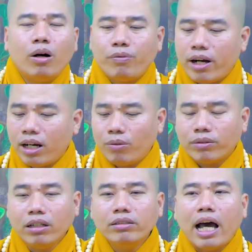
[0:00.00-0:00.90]
học Phật là
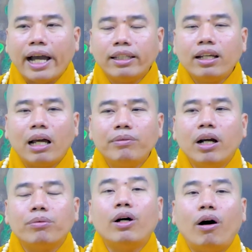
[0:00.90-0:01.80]
học tự tại chứ làm
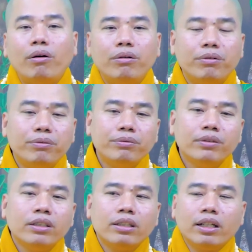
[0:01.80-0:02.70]
gì học khổ
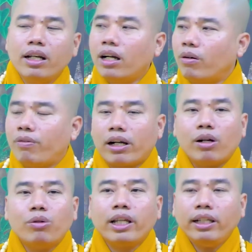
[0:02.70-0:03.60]
những đức học
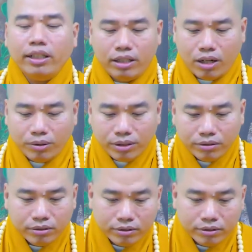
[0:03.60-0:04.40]
Phật đâu có thấy gì khổ đâu